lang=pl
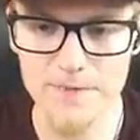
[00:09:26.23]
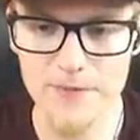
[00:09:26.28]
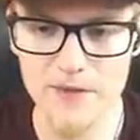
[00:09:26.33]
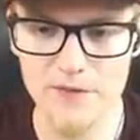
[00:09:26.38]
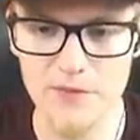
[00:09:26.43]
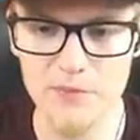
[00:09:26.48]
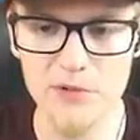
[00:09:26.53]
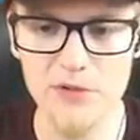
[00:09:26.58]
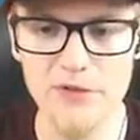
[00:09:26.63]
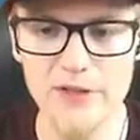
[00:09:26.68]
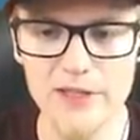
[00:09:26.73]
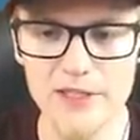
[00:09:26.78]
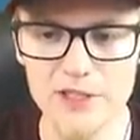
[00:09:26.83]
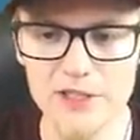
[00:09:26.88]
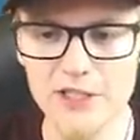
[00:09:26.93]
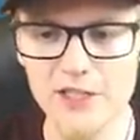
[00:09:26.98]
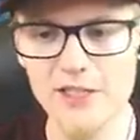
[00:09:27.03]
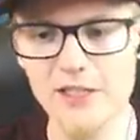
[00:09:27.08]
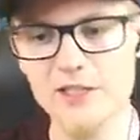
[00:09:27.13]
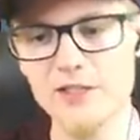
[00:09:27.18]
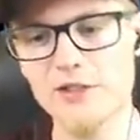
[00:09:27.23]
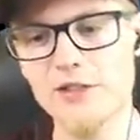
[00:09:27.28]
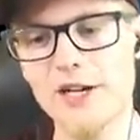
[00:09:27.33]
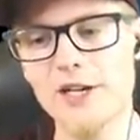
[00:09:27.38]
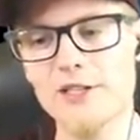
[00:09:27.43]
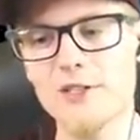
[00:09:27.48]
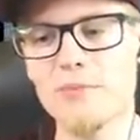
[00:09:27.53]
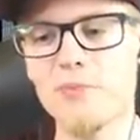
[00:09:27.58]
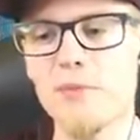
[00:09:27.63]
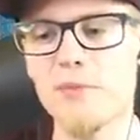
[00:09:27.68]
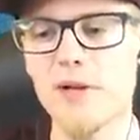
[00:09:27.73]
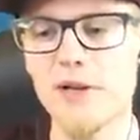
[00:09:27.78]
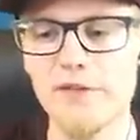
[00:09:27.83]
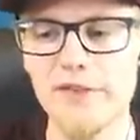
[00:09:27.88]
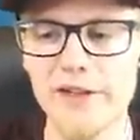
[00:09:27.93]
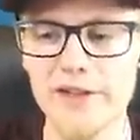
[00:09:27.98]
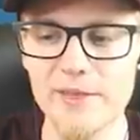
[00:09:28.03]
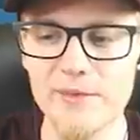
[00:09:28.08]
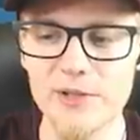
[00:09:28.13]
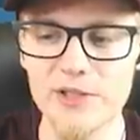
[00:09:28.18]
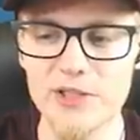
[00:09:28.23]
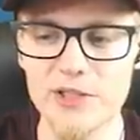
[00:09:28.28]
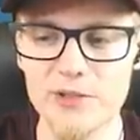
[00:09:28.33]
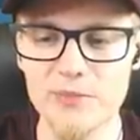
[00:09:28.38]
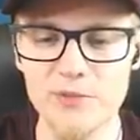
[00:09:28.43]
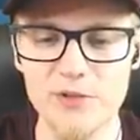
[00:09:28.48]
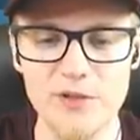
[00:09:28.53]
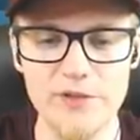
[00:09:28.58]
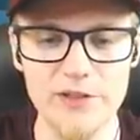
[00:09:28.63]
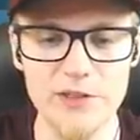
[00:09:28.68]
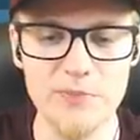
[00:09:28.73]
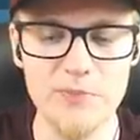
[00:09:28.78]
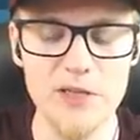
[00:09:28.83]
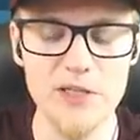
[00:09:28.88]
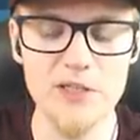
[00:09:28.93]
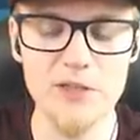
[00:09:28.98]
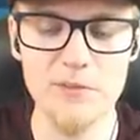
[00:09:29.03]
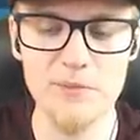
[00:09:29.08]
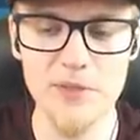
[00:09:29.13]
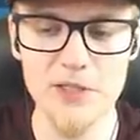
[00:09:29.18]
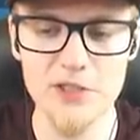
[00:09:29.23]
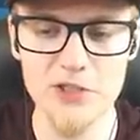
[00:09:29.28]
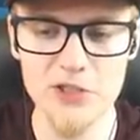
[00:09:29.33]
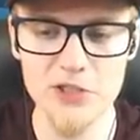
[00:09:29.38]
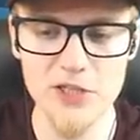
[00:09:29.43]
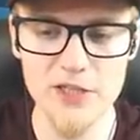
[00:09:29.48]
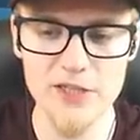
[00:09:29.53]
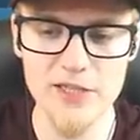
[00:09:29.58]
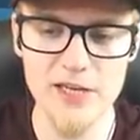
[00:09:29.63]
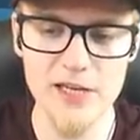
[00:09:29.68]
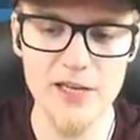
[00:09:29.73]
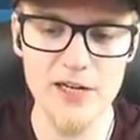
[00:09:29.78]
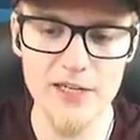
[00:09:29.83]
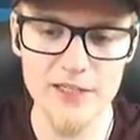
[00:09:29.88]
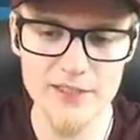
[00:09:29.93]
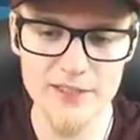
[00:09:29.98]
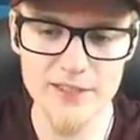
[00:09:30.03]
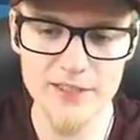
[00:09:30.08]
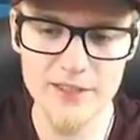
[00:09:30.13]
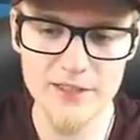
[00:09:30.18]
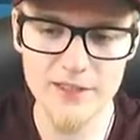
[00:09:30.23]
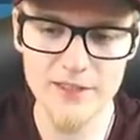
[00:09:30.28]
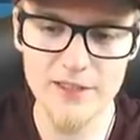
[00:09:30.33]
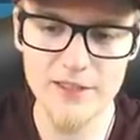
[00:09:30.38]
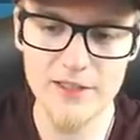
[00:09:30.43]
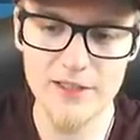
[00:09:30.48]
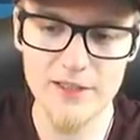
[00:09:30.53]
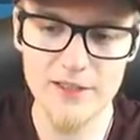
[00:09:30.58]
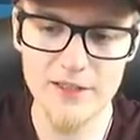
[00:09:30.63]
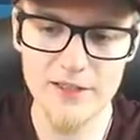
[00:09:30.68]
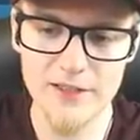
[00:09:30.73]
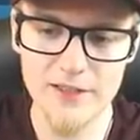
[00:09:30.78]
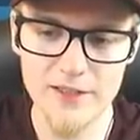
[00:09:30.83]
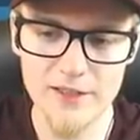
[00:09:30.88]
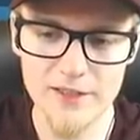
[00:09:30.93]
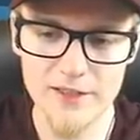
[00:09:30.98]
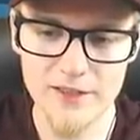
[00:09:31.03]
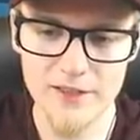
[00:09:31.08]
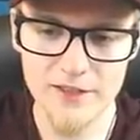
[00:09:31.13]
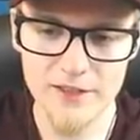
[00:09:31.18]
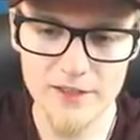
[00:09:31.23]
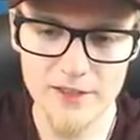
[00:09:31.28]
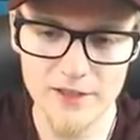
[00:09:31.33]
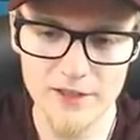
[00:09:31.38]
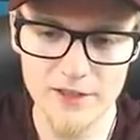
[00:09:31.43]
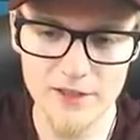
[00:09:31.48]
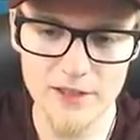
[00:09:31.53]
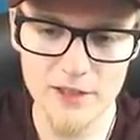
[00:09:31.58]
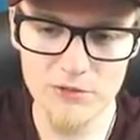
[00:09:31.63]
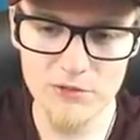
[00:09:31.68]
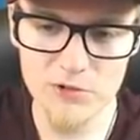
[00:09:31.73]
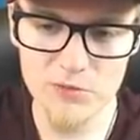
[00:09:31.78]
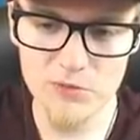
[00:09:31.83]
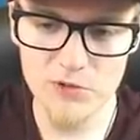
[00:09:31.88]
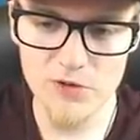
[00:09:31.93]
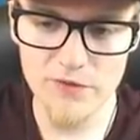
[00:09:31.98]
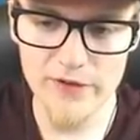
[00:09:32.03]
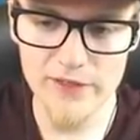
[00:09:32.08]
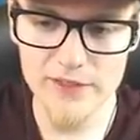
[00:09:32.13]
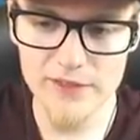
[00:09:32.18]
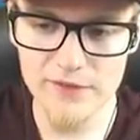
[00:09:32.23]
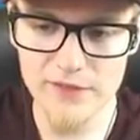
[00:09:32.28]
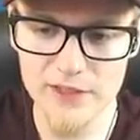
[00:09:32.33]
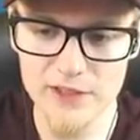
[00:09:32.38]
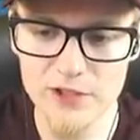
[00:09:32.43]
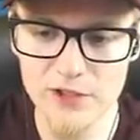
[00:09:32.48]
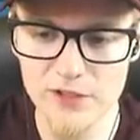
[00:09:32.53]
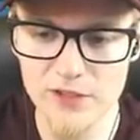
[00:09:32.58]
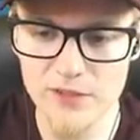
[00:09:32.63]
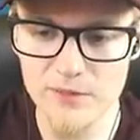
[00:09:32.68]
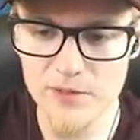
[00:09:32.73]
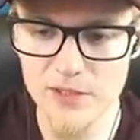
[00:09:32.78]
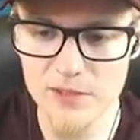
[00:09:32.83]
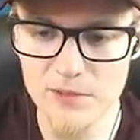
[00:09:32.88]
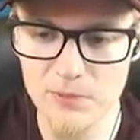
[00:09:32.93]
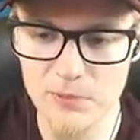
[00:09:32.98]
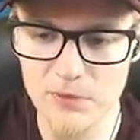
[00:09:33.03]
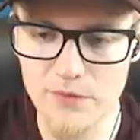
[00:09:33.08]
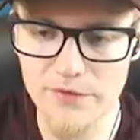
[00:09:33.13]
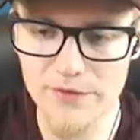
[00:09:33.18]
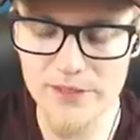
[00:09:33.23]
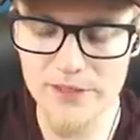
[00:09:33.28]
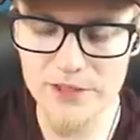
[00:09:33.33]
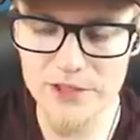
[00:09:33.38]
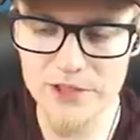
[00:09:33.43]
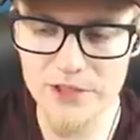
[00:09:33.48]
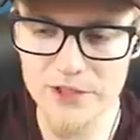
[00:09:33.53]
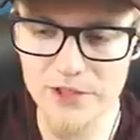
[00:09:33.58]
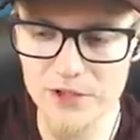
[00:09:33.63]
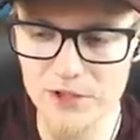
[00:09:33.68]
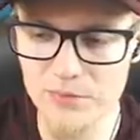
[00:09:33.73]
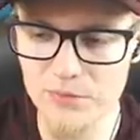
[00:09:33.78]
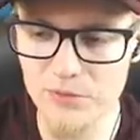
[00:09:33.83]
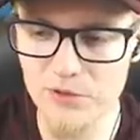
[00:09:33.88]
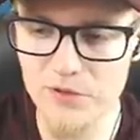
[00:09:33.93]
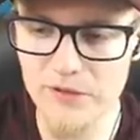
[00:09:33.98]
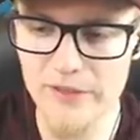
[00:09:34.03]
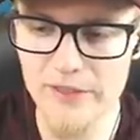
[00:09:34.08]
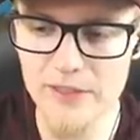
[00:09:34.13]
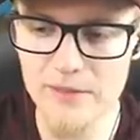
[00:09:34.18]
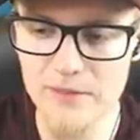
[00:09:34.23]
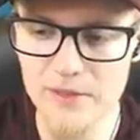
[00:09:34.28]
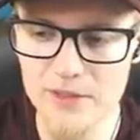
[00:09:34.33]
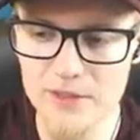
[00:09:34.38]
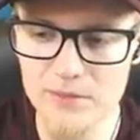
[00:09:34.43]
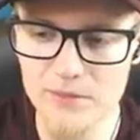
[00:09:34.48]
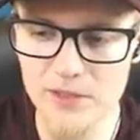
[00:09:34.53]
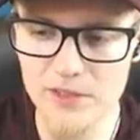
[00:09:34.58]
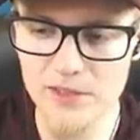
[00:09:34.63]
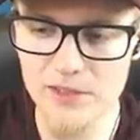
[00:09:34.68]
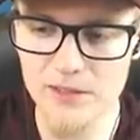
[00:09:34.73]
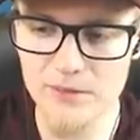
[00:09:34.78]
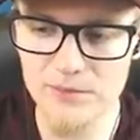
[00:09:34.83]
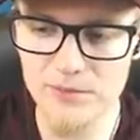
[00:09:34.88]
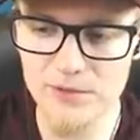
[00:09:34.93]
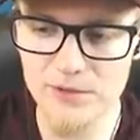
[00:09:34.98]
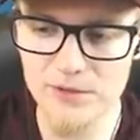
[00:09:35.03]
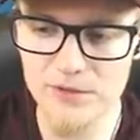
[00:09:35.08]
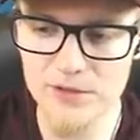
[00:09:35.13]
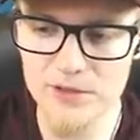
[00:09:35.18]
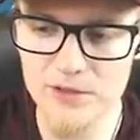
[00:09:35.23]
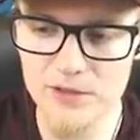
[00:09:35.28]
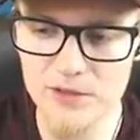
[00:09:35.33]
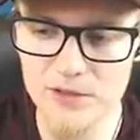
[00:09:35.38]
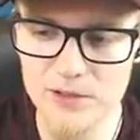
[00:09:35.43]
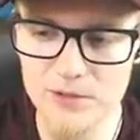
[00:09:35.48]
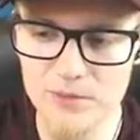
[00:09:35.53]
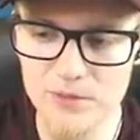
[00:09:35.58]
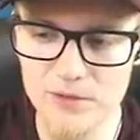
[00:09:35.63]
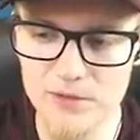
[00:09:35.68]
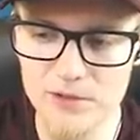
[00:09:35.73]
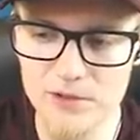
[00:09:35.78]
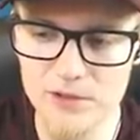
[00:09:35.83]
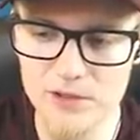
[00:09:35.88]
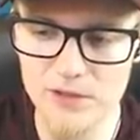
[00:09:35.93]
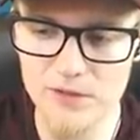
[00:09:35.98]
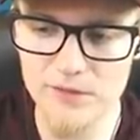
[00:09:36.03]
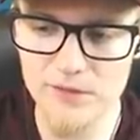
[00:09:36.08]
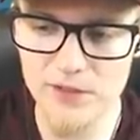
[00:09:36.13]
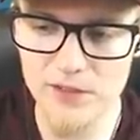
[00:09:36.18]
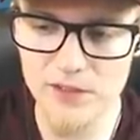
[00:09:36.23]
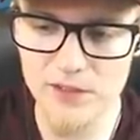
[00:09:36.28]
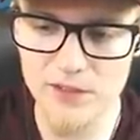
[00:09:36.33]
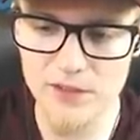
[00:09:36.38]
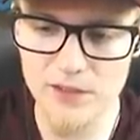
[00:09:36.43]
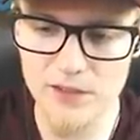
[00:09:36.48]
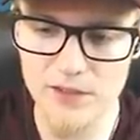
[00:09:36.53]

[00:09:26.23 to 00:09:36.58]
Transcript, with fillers: Wybudowana ściana jest od razu pomalowana, możesz budować 5 ścian na raz. Odległość murowania większa o 1 metr, połowę tańszy koszt budowania, maksymalna budować liczby ścian w linii.